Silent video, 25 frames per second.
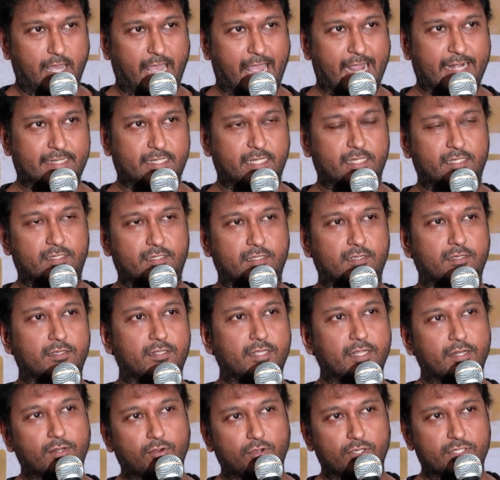యాక్టర్స్
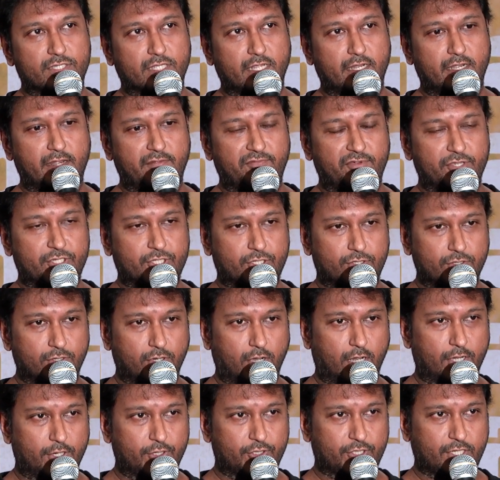దీనికి వస్తాయండి ఫస్ట్
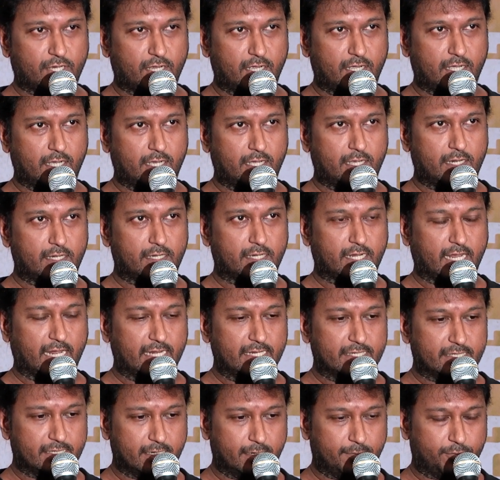అనుష్క గారిని
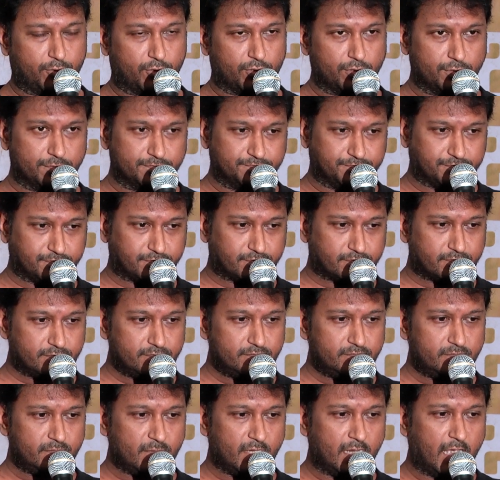కలిసినప్పుడు
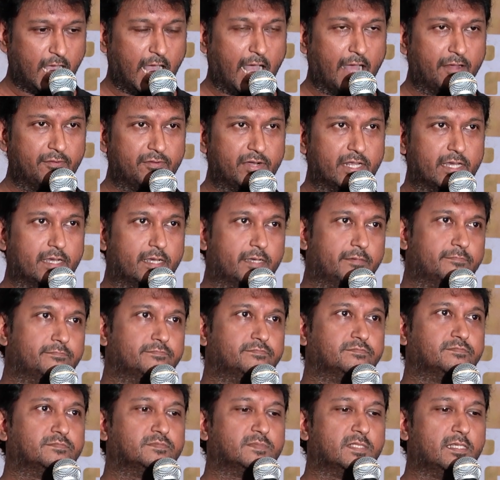ఆవిడ
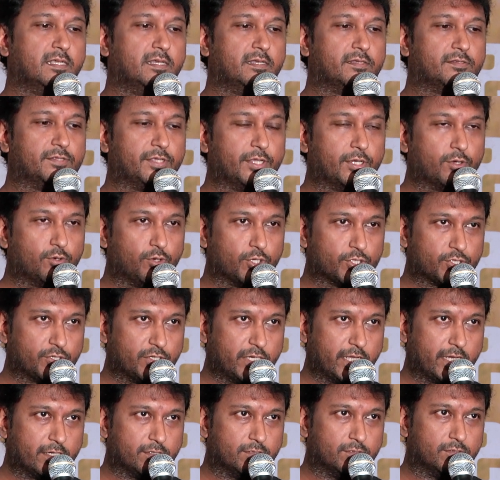దీనికోసం
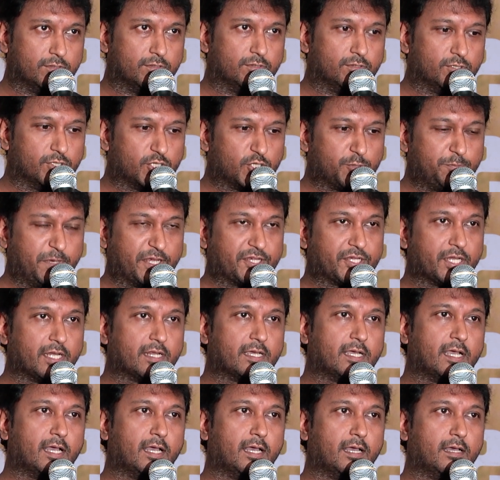నేను
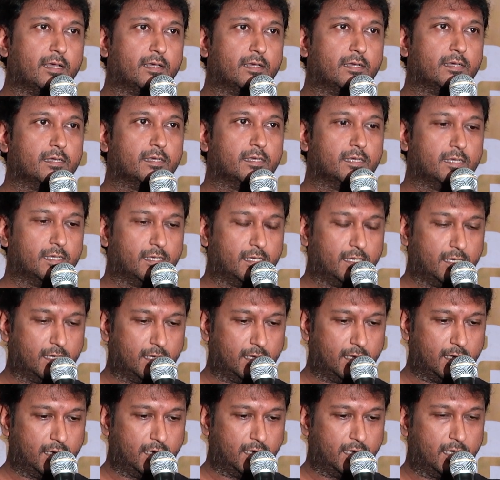స్పెషల్గా
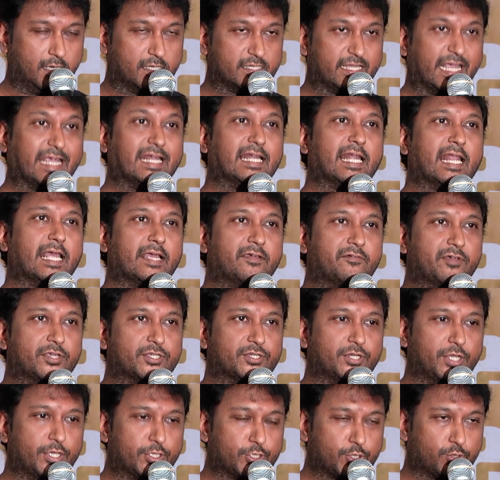సైన్ లాంగ్వేజ్
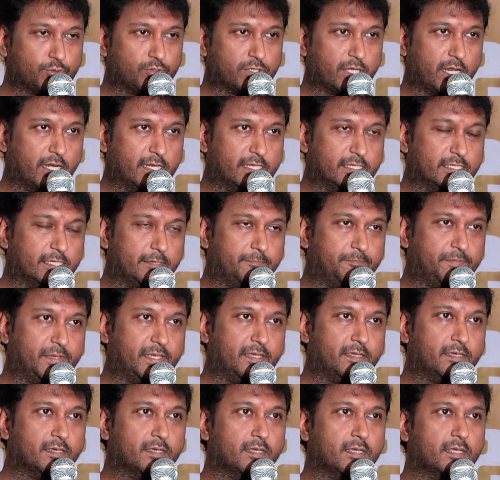నేర్చుకుంటానని చెప్పి
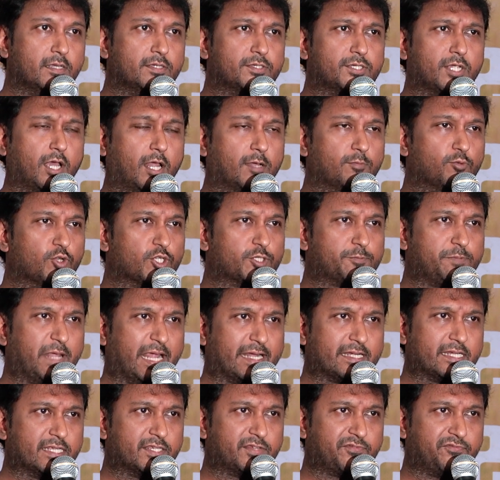షీ ఆల్మోస్ట్
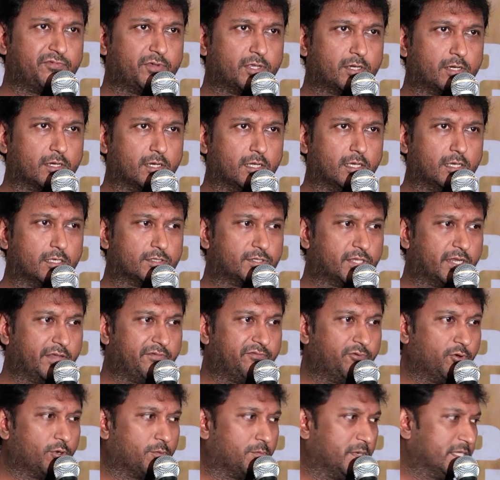ప్రాక్టీస్ ఫర్ త్రీ
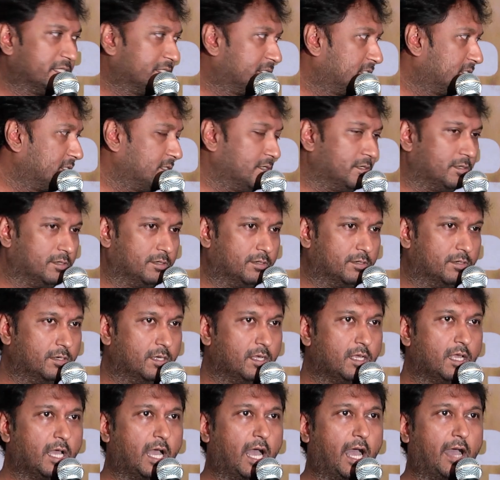ఫోర్ మంత్స్
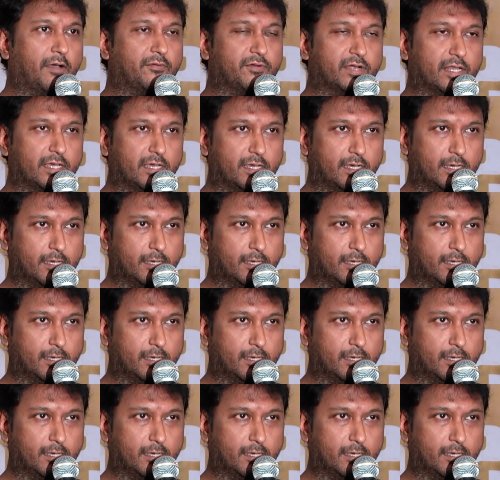ఆవిడ